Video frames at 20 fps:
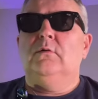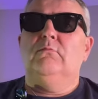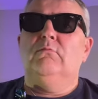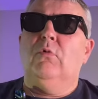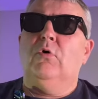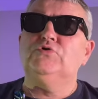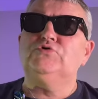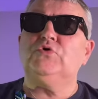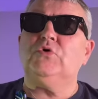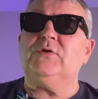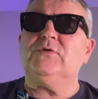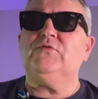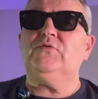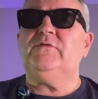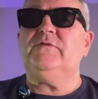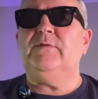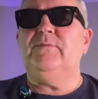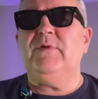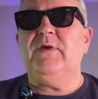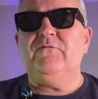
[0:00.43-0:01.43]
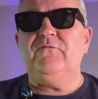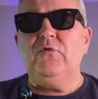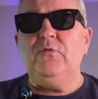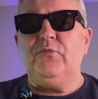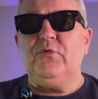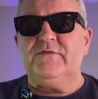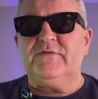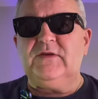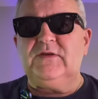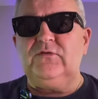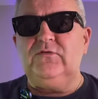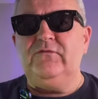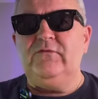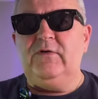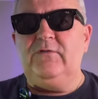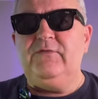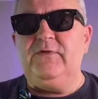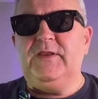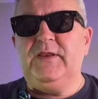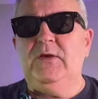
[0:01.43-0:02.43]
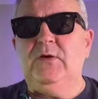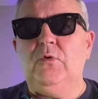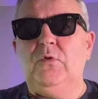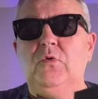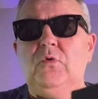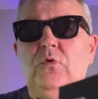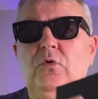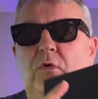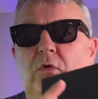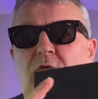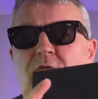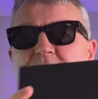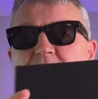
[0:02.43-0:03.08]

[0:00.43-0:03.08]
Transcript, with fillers: Bonjour à tous et bienvenue pour cette nouvelle vidéo. On